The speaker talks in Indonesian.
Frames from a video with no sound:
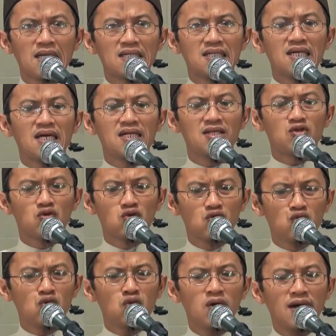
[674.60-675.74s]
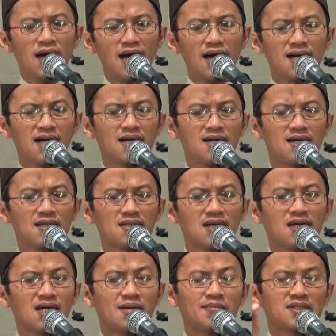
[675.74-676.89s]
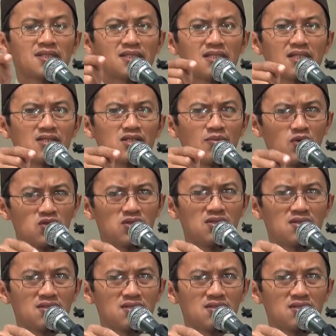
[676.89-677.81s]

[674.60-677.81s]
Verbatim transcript: dia ditunggu akan datang ke masjid tersebut